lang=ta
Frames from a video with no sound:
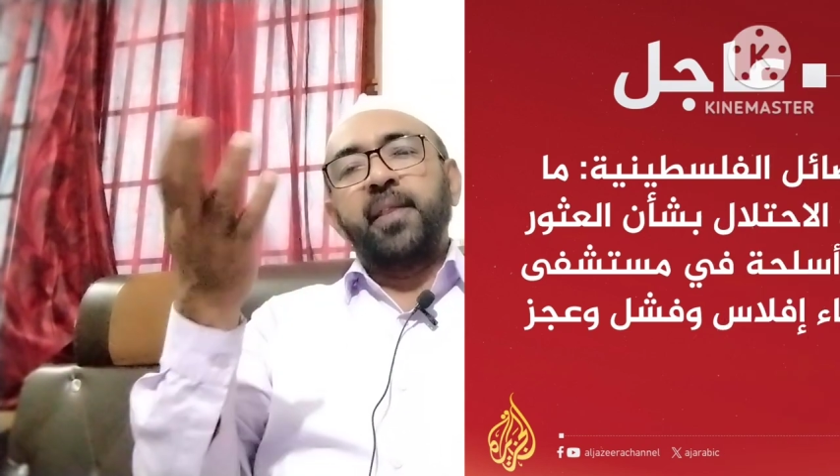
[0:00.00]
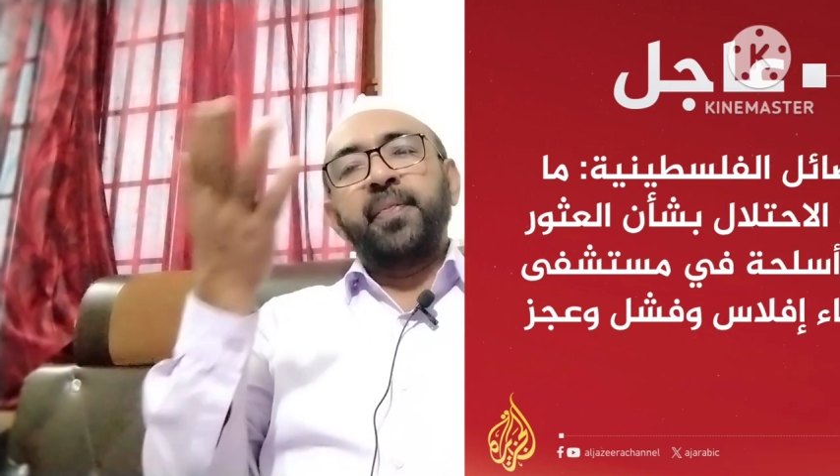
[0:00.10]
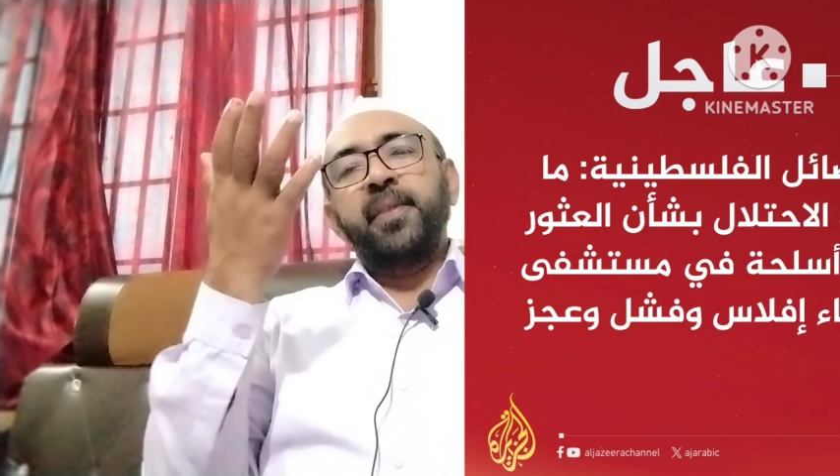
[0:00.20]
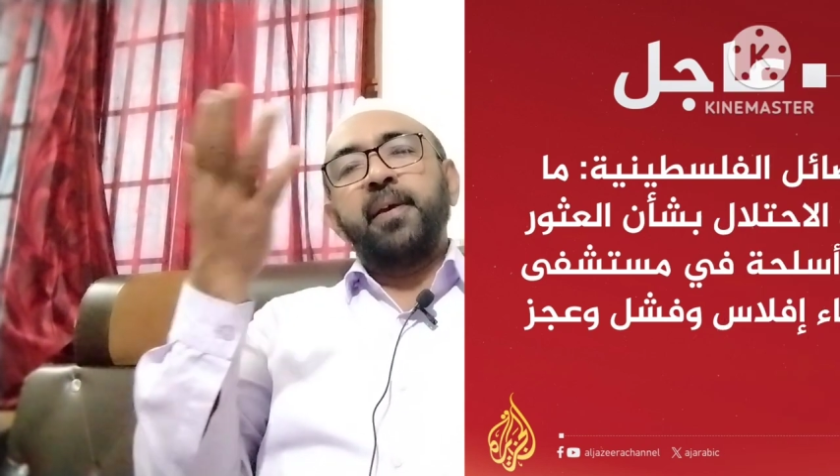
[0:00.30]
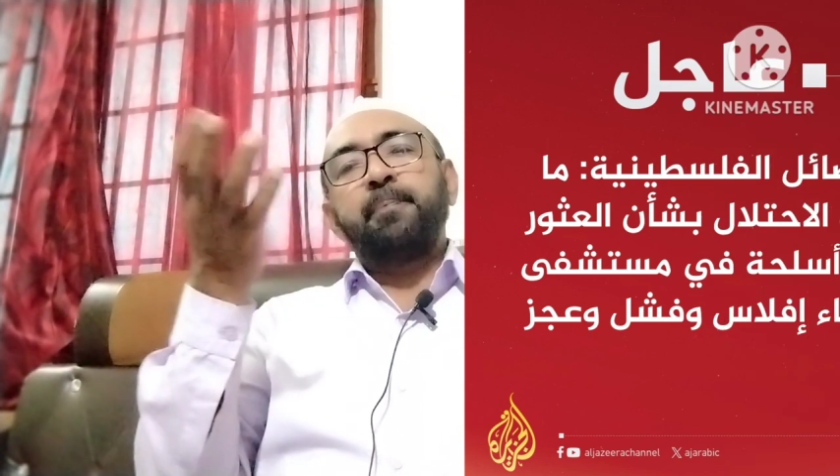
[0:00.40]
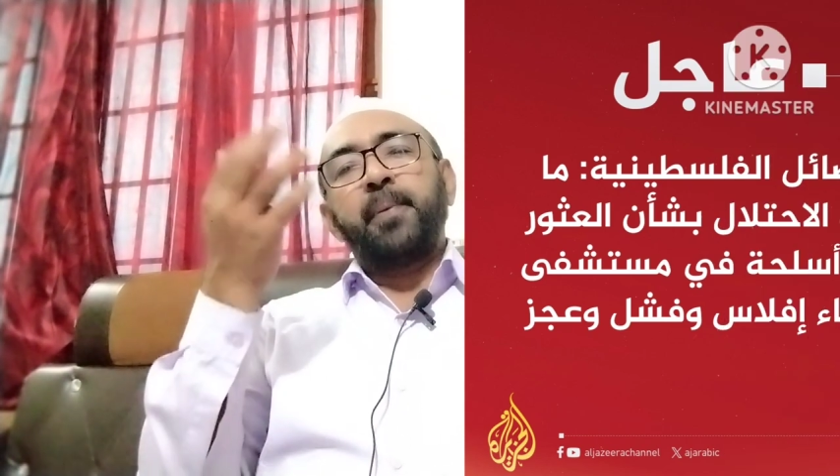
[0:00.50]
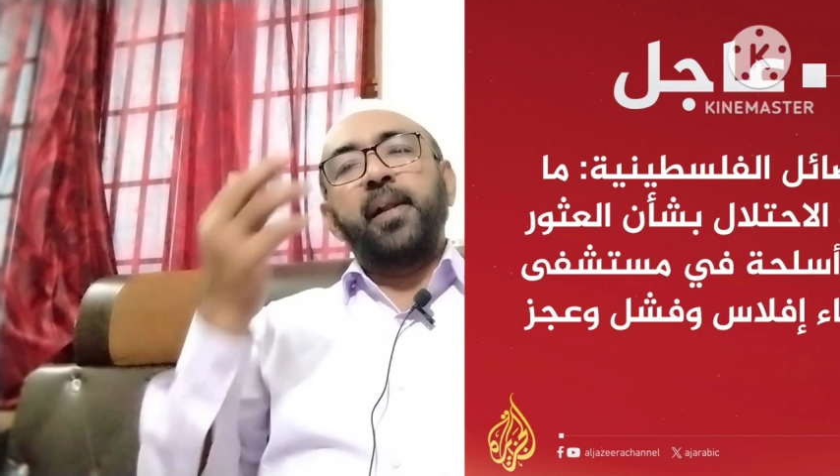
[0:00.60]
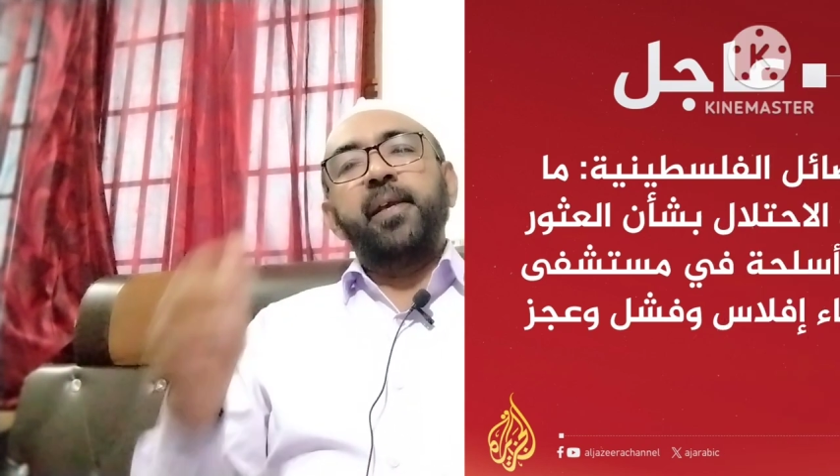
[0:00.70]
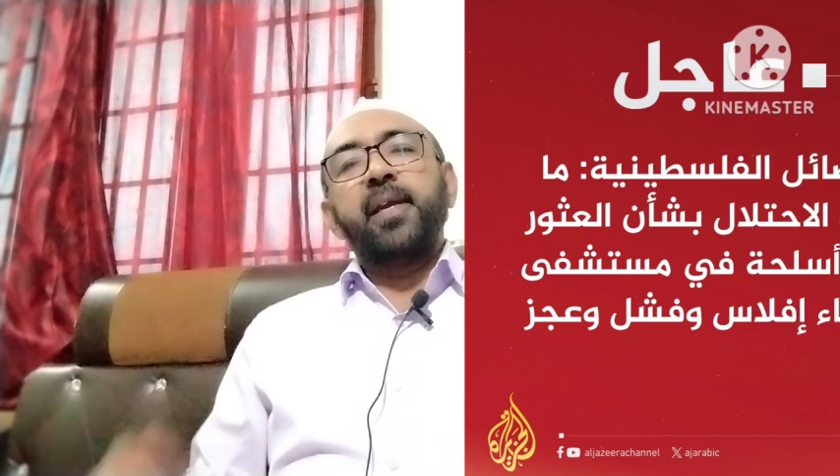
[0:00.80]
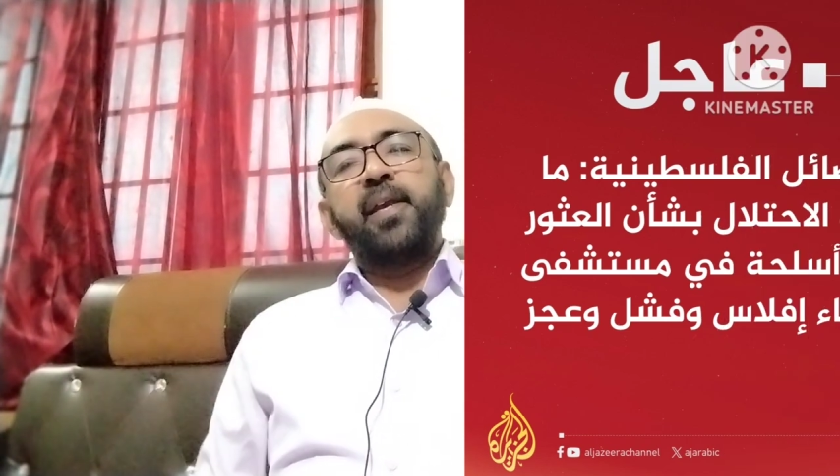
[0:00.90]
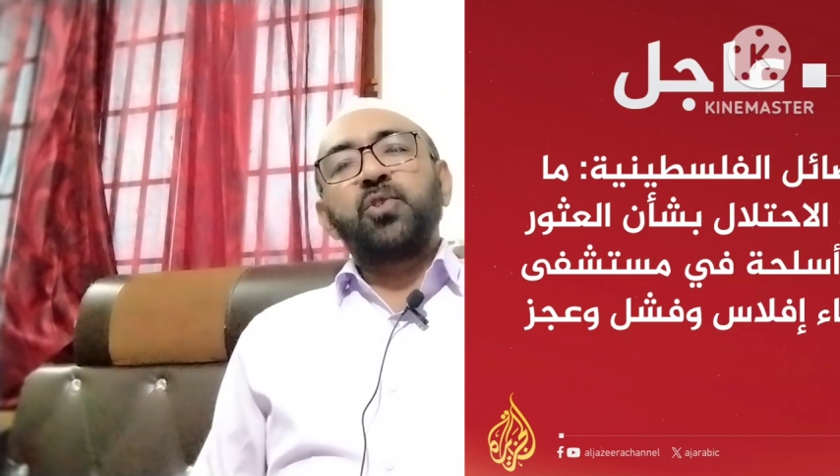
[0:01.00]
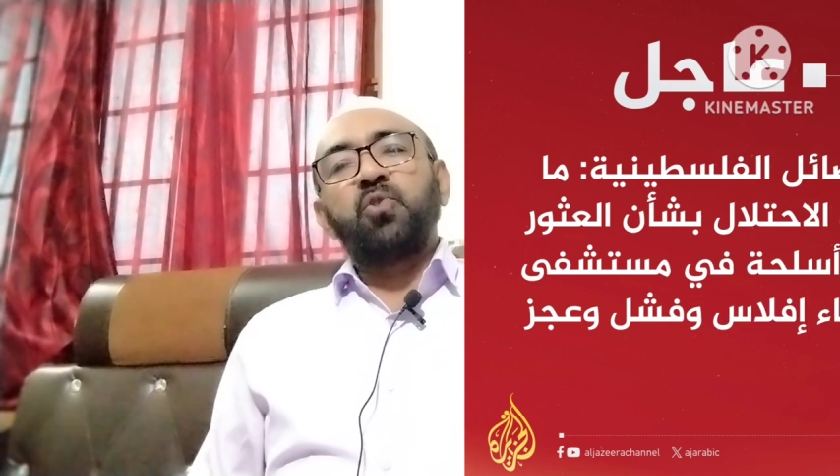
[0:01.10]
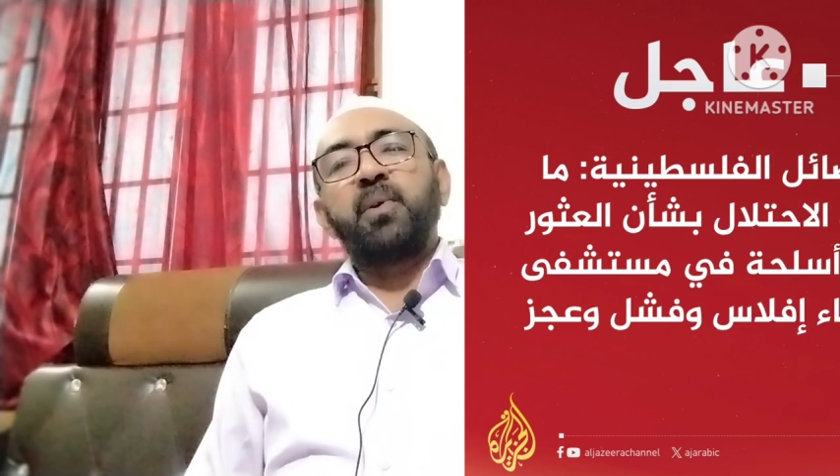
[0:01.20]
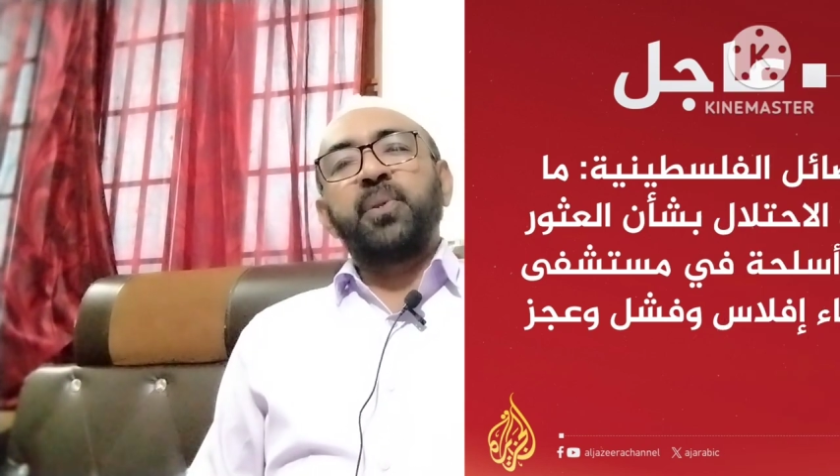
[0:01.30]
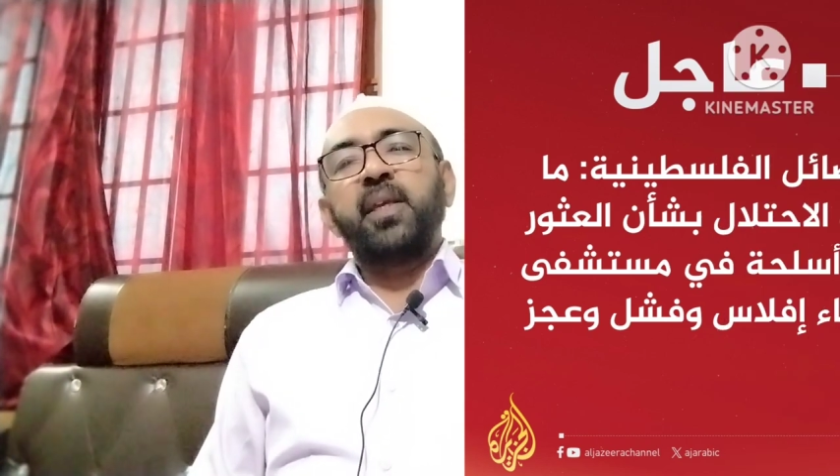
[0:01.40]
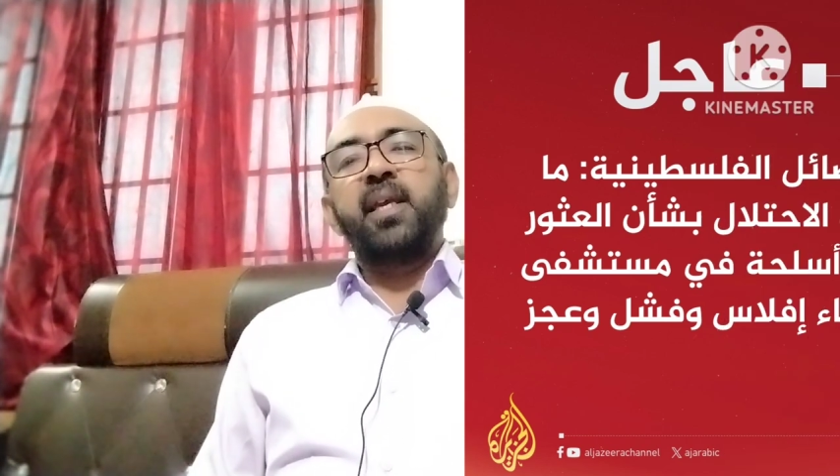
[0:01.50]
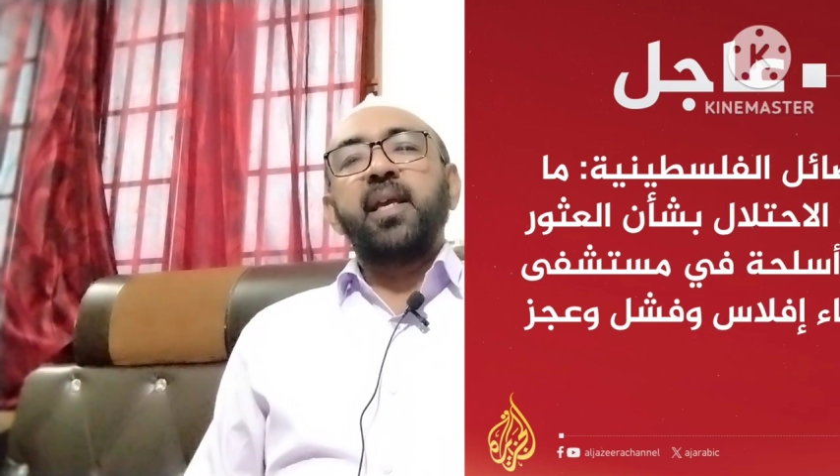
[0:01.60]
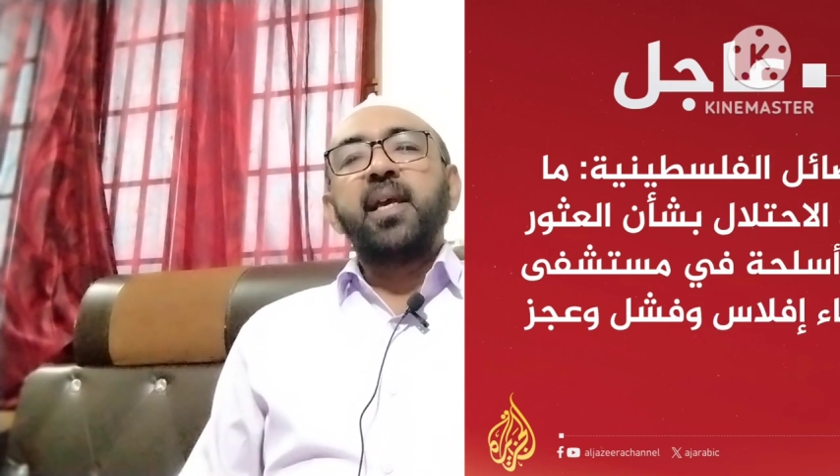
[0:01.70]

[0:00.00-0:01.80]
எந்த பழியை சுமத்தி